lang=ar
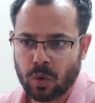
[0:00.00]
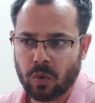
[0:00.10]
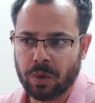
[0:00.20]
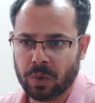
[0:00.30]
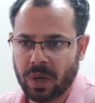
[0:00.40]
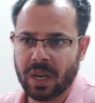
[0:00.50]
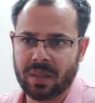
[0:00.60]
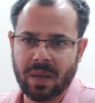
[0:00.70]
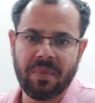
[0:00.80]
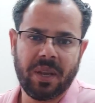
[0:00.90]
وبتقول لك
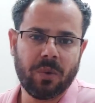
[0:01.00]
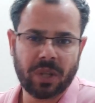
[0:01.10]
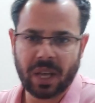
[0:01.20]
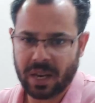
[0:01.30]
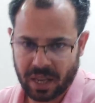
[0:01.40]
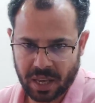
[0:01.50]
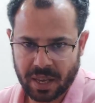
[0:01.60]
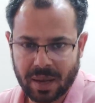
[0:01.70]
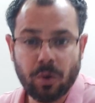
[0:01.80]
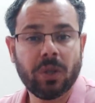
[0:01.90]
تعمل ايه وتخلي ايه
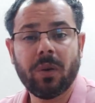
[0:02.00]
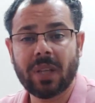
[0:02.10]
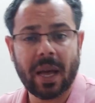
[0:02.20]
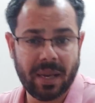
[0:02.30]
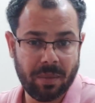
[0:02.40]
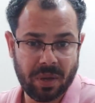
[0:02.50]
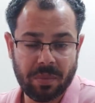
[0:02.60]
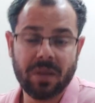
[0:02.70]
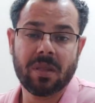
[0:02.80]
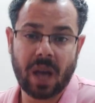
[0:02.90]
كمحتوى تعليمي
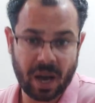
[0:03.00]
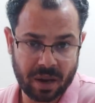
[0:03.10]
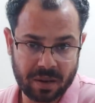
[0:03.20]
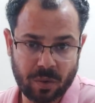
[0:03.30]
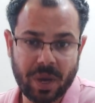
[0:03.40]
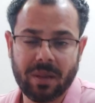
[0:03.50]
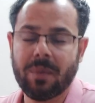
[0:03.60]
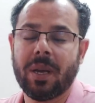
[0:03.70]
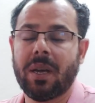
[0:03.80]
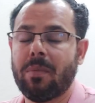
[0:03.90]
بينصحك
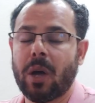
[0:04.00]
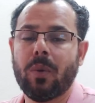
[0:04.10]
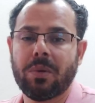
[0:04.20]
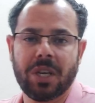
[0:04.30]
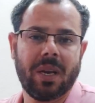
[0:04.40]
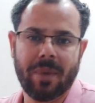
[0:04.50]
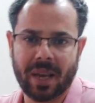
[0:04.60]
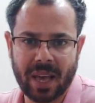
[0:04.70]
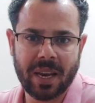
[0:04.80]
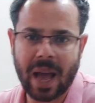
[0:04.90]
وبيقدم لك المعلومه بشكل
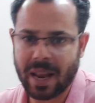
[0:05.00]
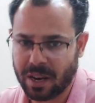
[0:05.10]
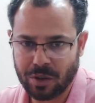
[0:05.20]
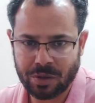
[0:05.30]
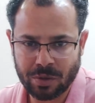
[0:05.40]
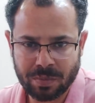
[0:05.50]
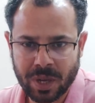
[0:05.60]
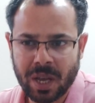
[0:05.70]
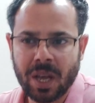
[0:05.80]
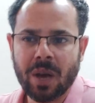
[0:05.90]
مجاني على اليوتيوب
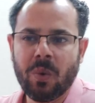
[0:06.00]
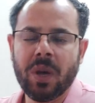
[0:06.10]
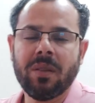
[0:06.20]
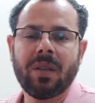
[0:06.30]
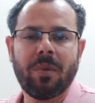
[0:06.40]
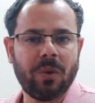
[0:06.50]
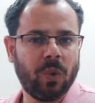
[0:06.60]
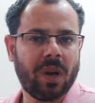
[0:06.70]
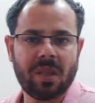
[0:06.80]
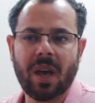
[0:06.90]
وانت
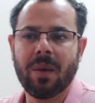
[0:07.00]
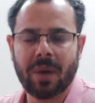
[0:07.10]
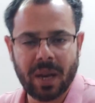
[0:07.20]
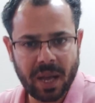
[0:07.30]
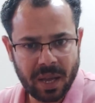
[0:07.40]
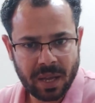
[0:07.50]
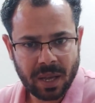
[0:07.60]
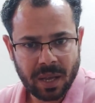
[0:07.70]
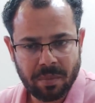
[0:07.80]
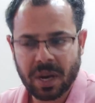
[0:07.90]
برضو كصاحب قناه
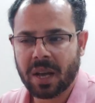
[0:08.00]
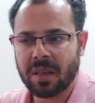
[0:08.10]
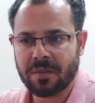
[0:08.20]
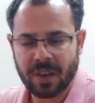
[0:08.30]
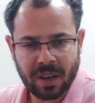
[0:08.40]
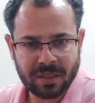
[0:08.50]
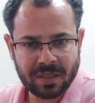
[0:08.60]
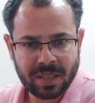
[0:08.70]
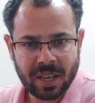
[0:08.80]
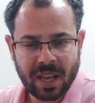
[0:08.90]
مركز
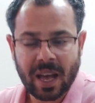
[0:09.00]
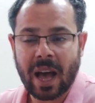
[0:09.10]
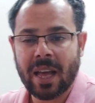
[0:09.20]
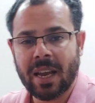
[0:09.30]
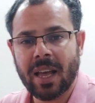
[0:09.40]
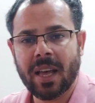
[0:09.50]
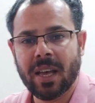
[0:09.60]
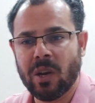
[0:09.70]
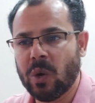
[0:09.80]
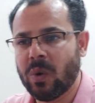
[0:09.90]
فقط على
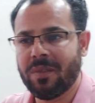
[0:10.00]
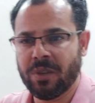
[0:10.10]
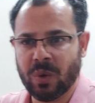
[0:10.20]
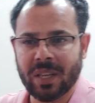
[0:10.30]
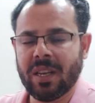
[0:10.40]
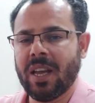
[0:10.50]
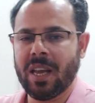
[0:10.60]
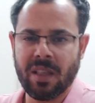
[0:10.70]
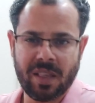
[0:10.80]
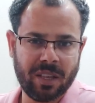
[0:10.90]
اللي هو الفيديوهات اللي هي
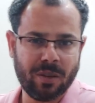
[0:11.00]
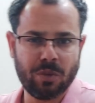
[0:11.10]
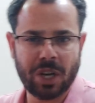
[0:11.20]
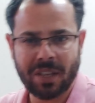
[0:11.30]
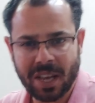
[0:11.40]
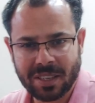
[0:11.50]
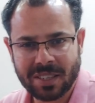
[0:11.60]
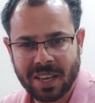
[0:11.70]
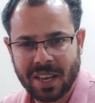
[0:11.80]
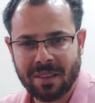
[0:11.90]
لزيادة المشاهدات
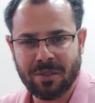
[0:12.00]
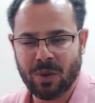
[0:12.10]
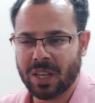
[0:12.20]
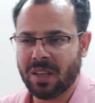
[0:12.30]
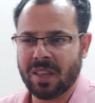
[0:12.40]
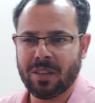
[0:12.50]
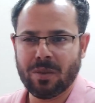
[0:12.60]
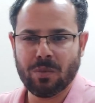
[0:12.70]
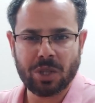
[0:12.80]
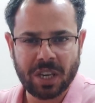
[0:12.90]
فيديوهات لزيادة
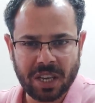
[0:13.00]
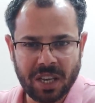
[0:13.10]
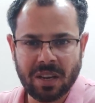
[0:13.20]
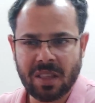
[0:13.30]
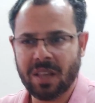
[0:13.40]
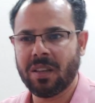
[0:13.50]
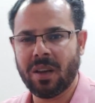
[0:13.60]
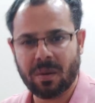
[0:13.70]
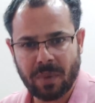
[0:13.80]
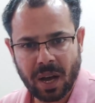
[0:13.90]
المشتركين لزيادة
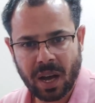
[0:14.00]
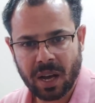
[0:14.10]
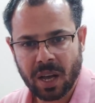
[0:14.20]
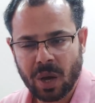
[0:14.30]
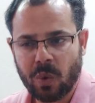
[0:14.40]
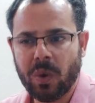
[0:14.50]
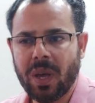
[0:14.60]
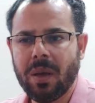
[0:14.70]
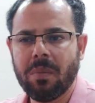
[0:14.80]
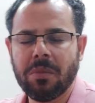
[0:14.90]
الأرباح
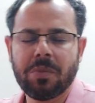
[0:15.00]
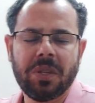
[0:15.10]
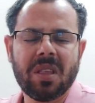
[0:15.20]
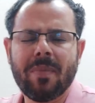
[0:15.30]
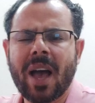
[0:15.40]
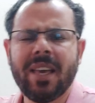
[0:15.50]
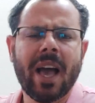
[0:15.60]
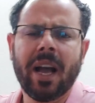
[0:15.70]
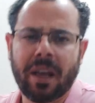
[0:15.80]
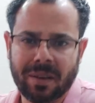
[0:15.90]
ومش بتسمع أي
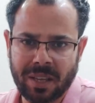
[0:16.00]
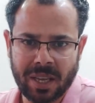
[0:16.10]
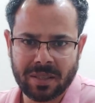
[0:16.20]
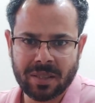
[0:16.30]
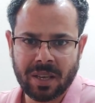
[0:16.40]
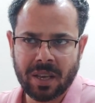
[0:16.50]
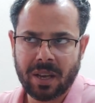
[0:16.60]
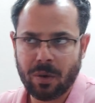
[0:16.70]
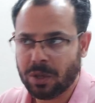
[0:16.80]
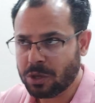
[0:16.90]
حاجة غير ديت
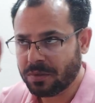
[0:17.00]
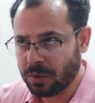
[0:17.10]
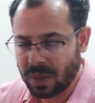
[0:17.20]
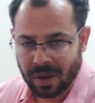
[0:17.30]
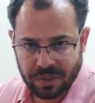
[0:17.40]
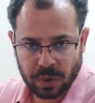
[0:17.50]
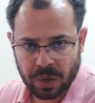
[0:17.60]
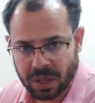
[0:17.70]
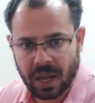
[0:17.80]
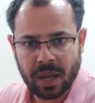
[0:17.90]
لو أنت شفت قدامك فيديو
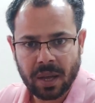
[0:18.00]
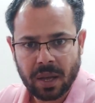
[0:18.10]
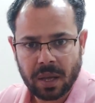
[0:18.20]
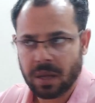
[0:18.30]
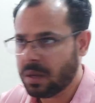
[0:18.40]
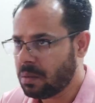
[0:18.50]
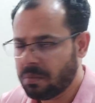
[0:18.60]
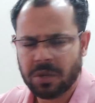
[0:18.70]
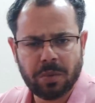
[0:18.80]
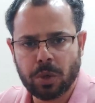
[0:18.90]
كده آه،
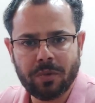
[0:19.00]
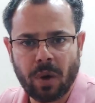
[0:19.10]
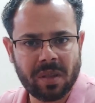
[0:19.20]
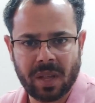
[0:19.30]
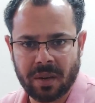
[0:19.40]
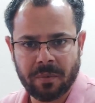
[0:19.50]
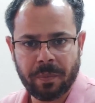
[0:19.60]
مش بتشوفه أصلا